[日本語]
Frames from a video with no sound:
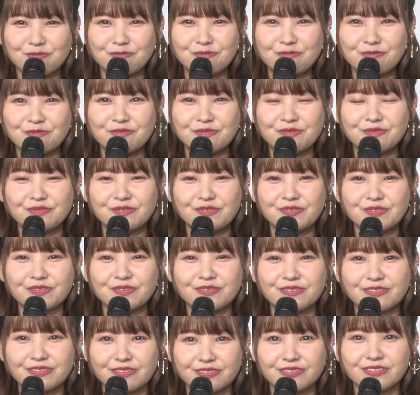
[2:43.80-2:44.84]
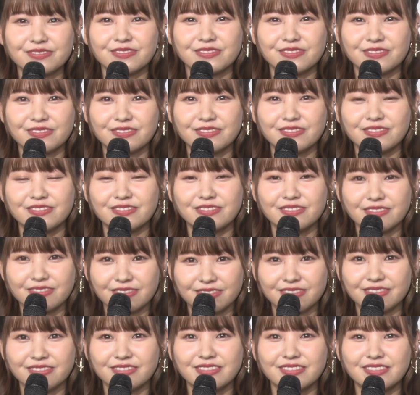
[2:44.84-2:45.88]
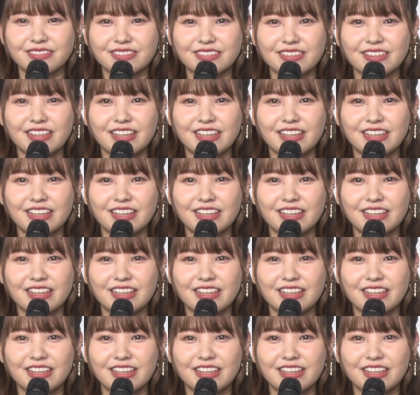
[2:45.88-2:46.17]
えちなみにお父さんと何飲んだんですか